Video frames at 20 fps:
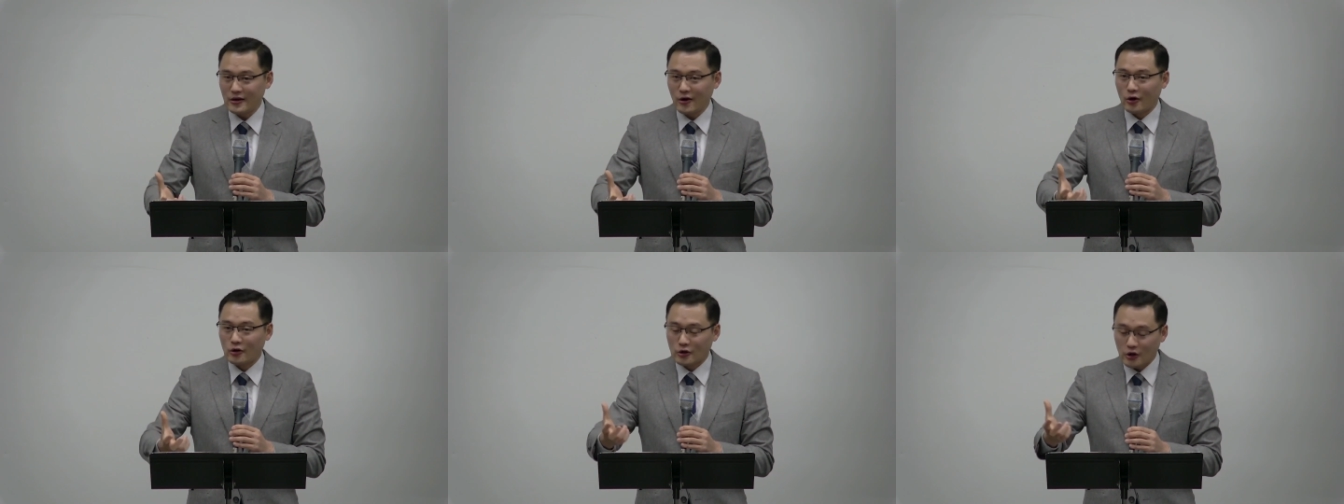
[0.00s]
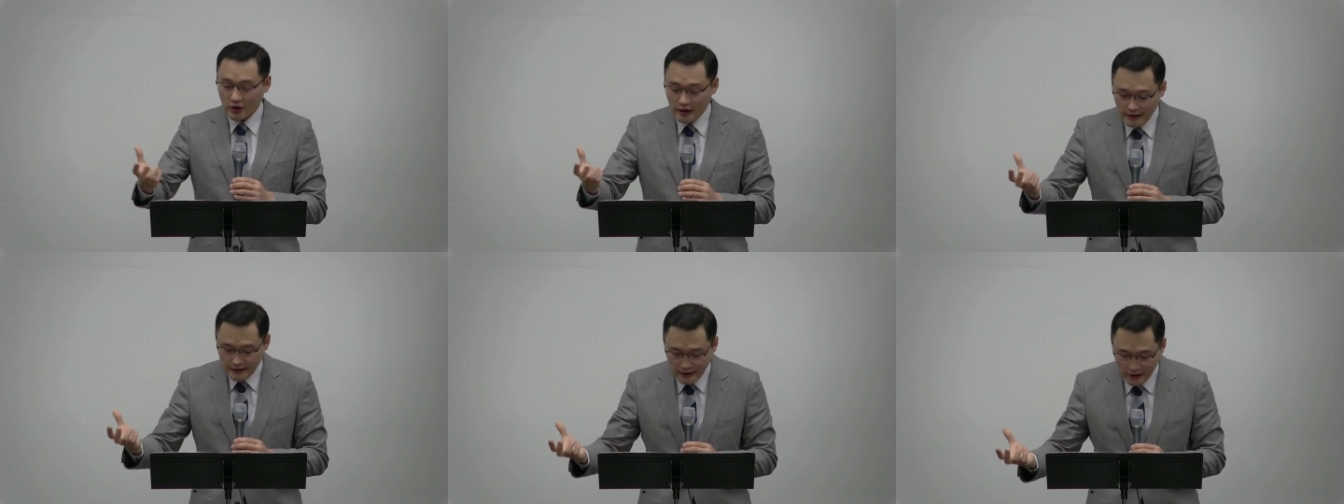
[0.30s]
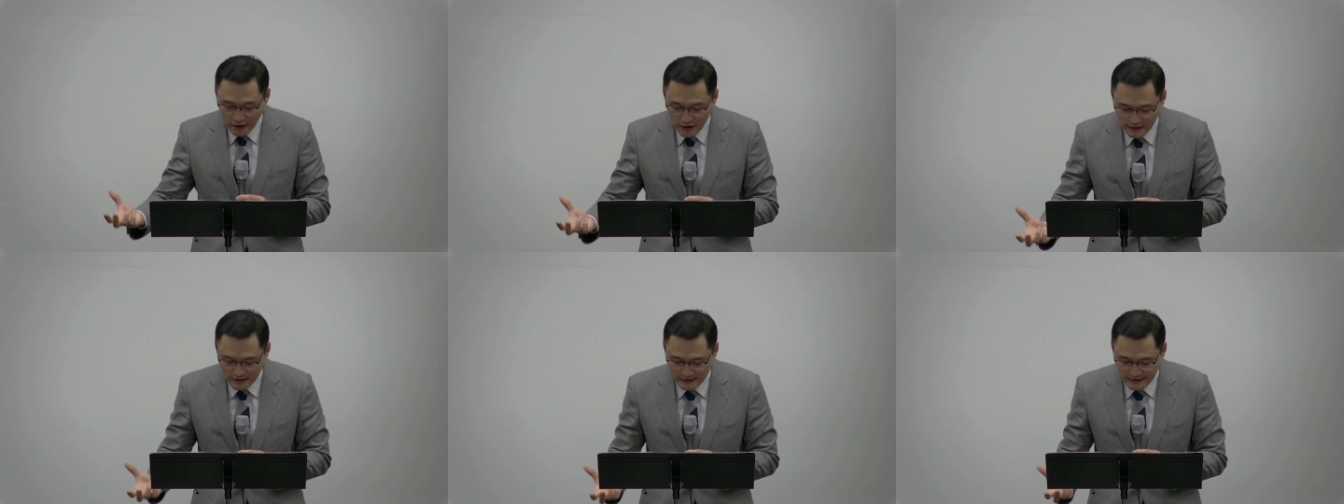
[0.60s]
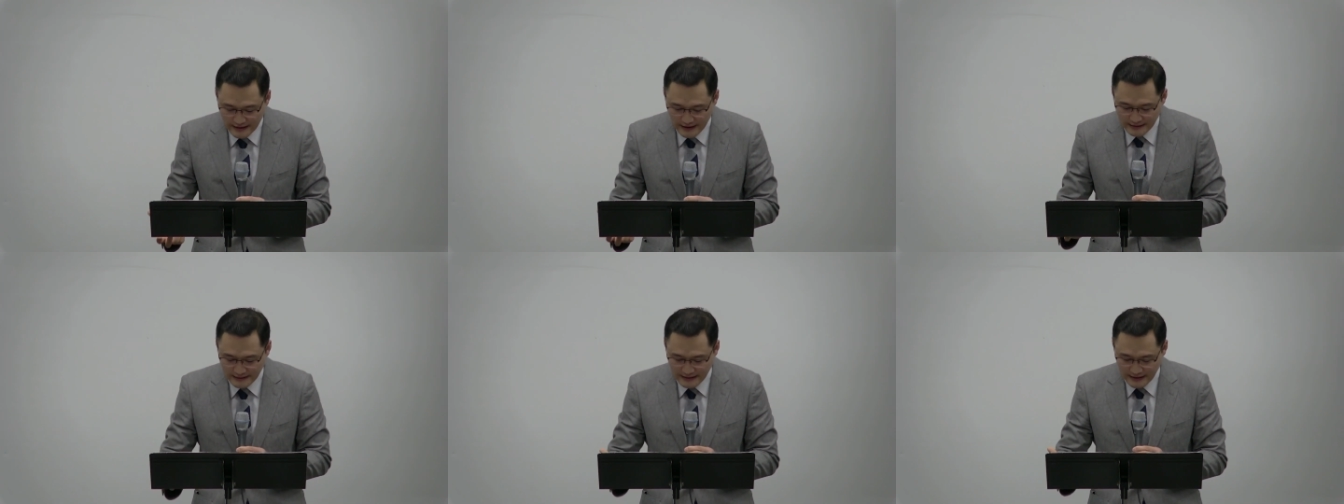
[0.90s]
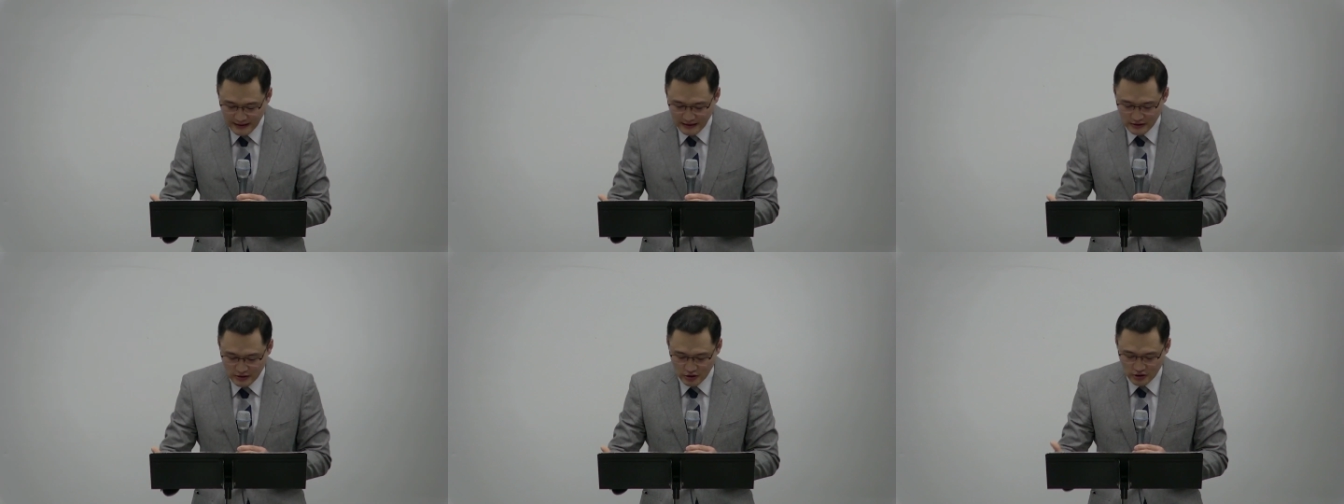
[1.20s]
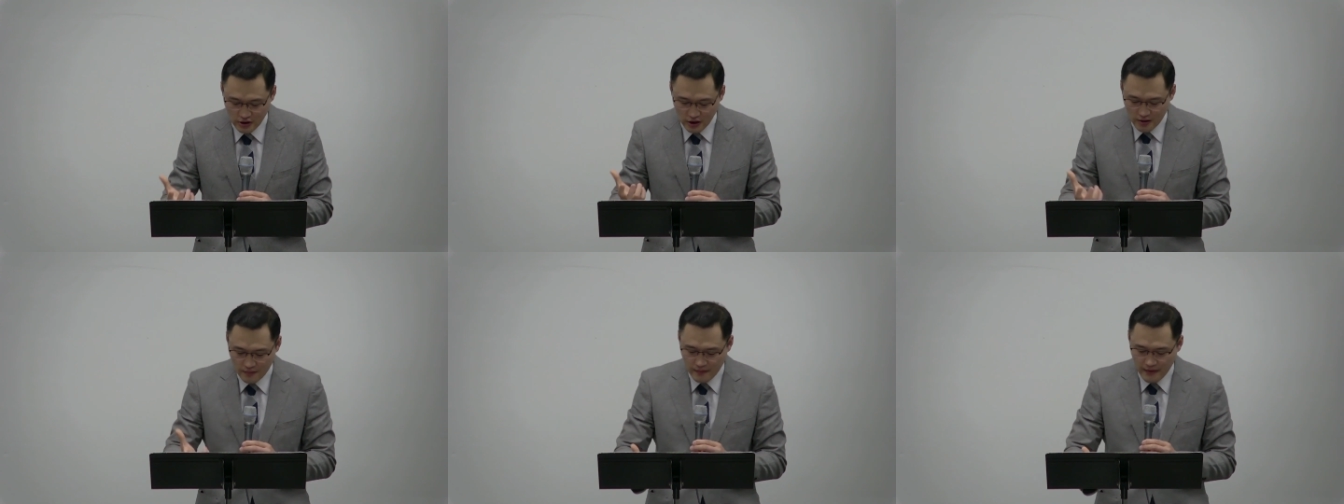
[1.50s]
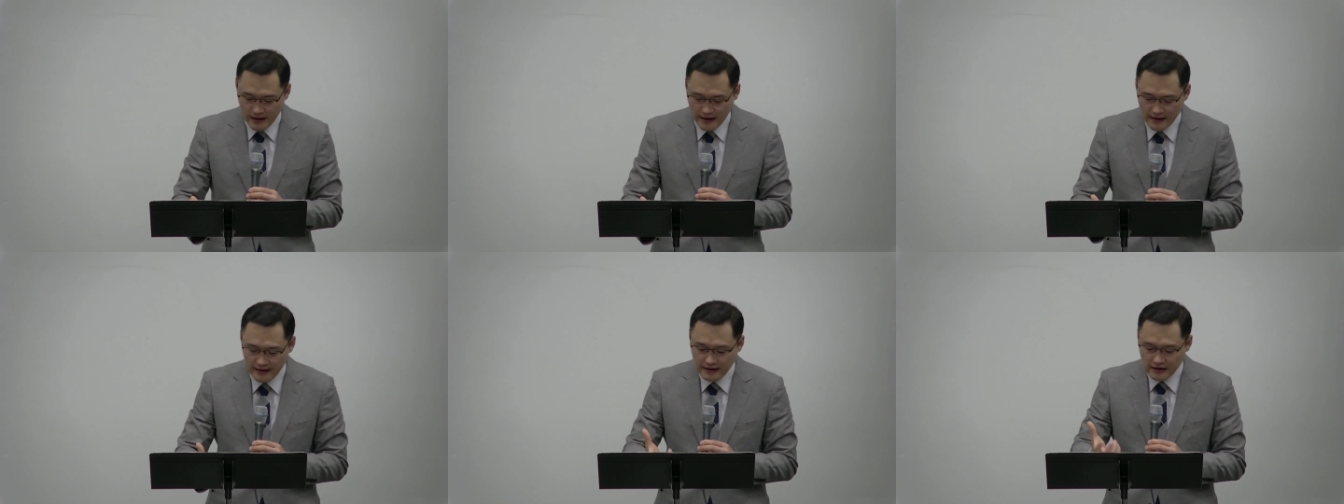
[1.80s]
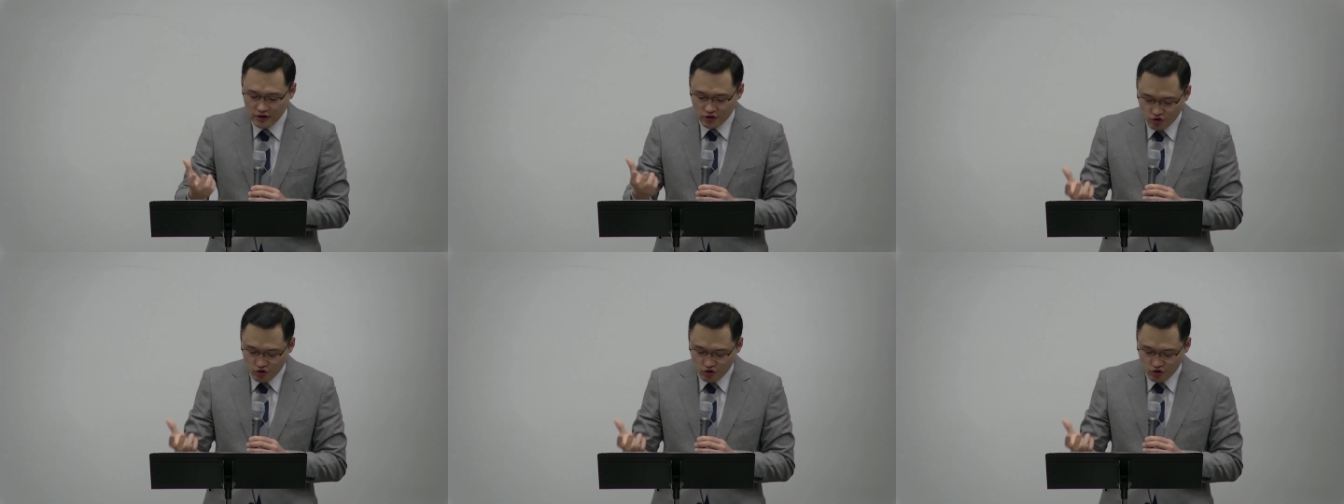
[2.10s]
어떻게 되어 있느냐에 따라서 열매의